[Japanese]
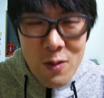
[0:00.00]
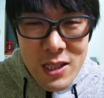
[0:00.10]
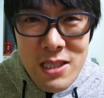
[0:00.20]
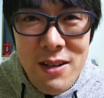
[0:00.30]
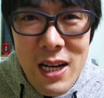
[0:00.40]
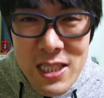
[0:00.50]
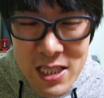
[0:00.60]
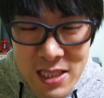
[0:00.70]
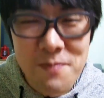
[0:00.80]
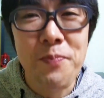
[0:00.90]
こんにちは
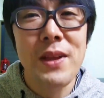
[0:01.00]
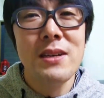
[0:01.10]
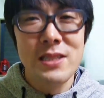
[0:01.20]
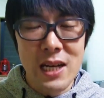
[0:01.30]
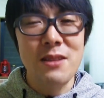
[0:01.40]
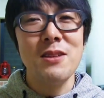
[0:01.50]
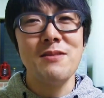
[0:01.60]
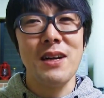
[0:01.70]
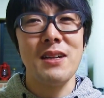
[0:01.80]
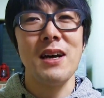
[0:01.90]
ハイジーですさあとい
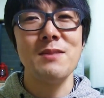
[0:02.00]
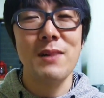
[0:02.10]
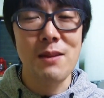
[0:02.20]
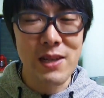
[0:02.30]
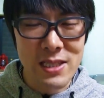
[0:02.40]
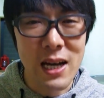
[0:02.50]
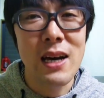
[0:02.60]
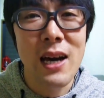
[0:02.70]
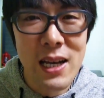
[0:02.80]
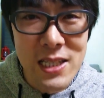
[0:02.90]
うわけで始まりました
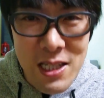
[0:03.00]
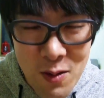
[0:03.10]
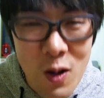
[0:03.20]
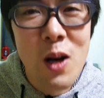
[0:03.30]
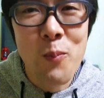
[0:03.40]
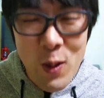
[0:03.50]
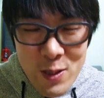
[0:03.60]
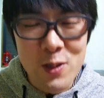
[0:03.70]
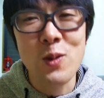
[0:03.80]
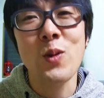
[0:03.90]
ハイジーの
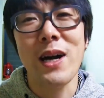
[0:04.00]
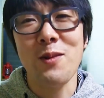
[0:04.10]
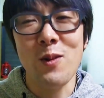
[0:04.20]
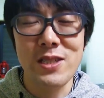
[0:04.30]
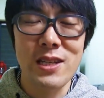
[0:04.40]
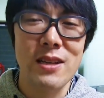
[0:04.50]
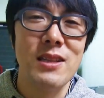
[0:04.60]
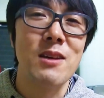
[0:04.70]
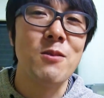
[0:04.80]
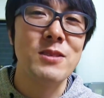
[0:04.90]
モンスト動画のお時
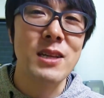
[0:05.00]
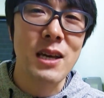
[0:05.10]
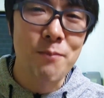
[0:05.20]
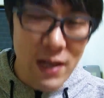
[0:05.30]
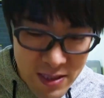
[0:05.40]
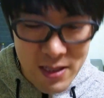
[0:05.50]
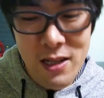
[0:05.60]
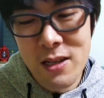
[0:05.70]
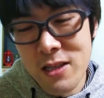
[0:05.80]
間でございます